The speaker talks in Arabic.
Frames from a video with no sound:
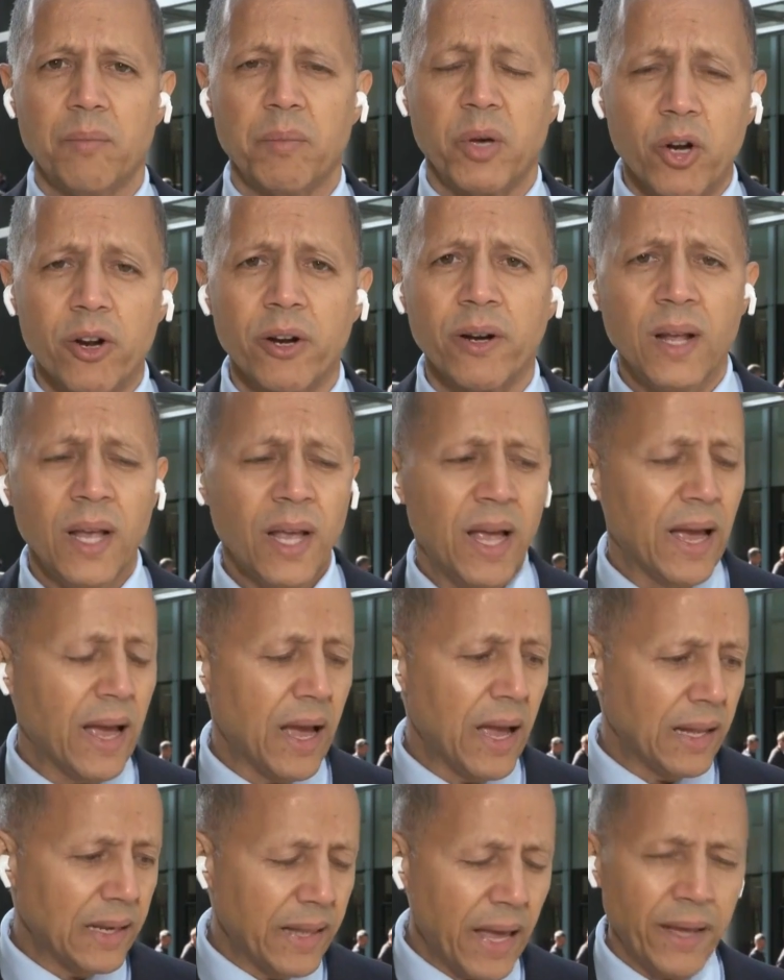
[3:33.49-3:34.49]
الميرور
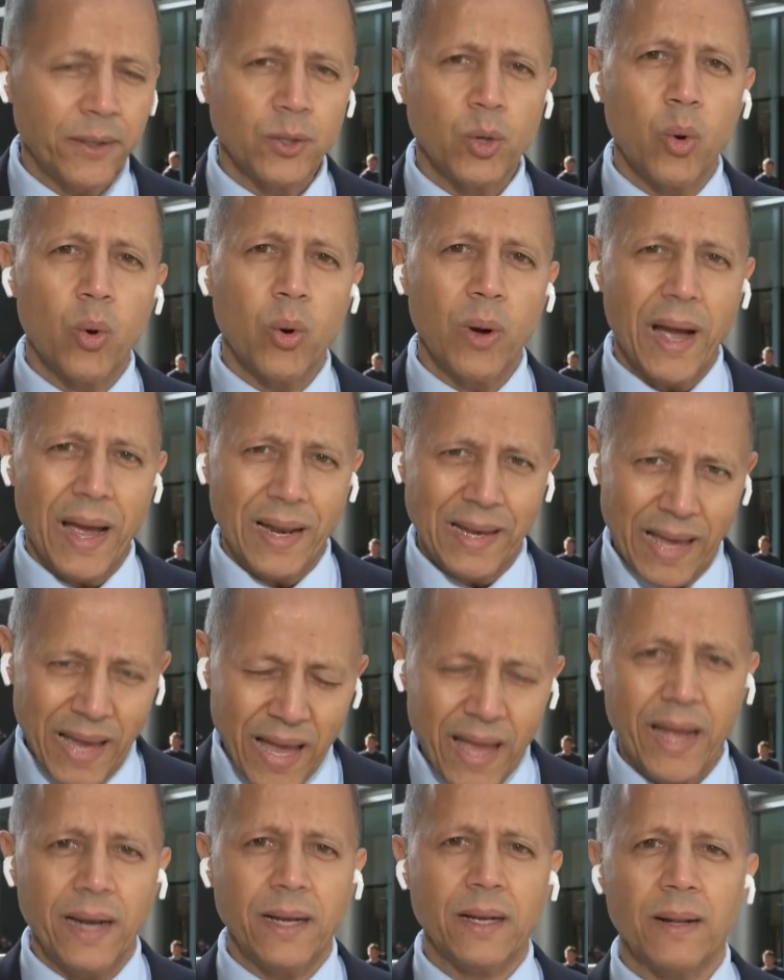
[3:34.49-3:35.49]
نحن
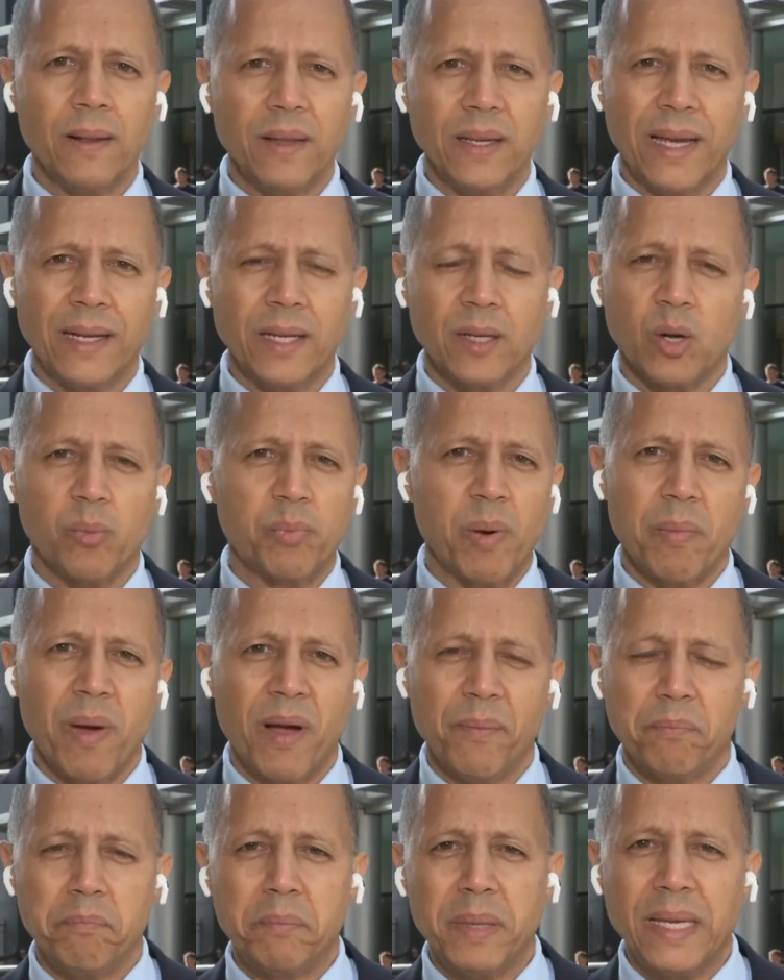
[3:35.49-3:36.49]
الآن يعني
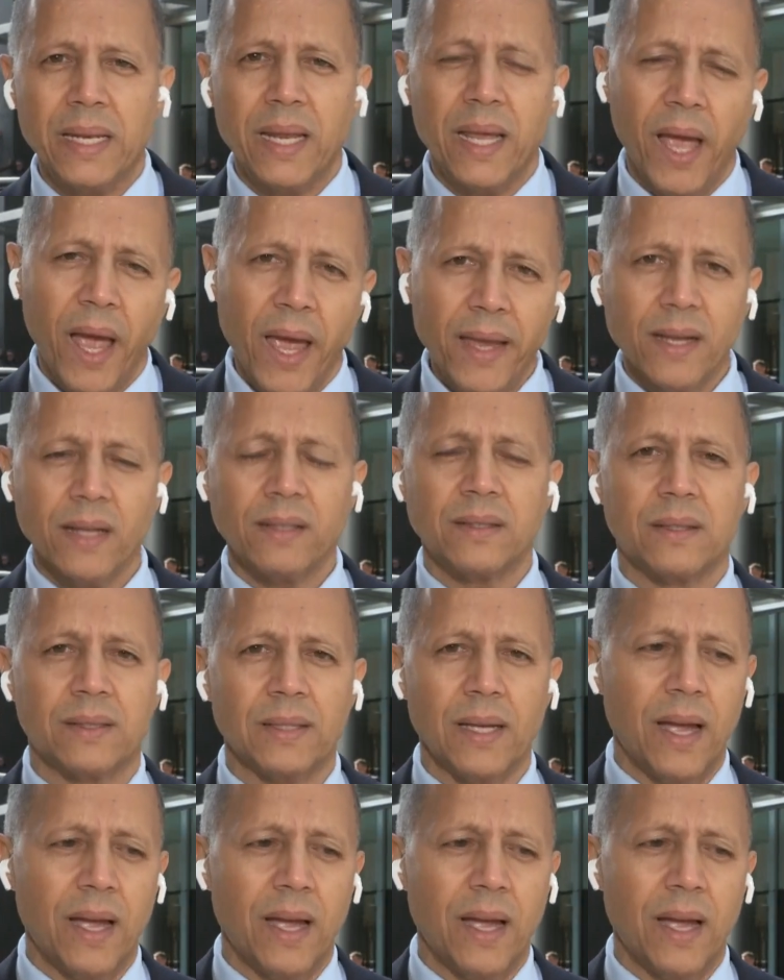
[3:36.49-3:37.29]
ربما بنهاية